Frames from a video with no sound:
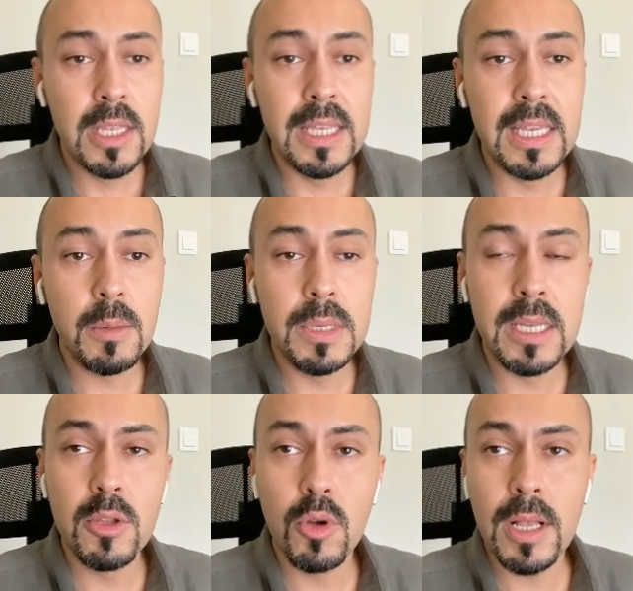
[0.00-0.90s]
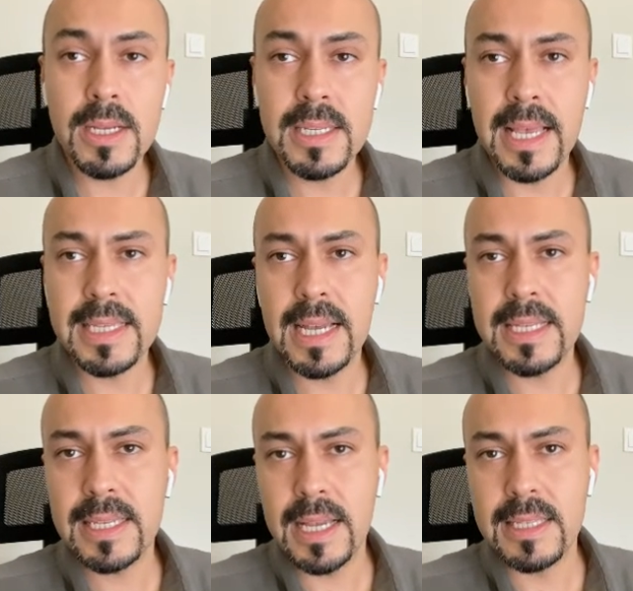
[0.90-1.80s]
22 dolar
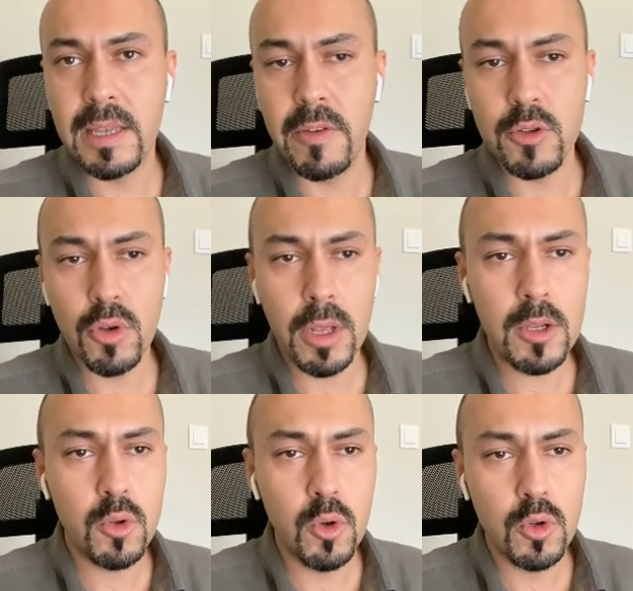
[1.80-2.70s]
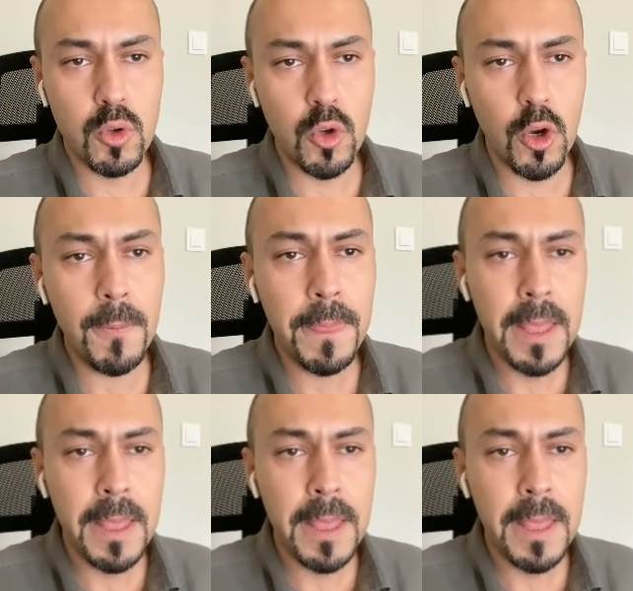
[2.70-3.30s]
80 sent seviyesi olarak gözüküyor.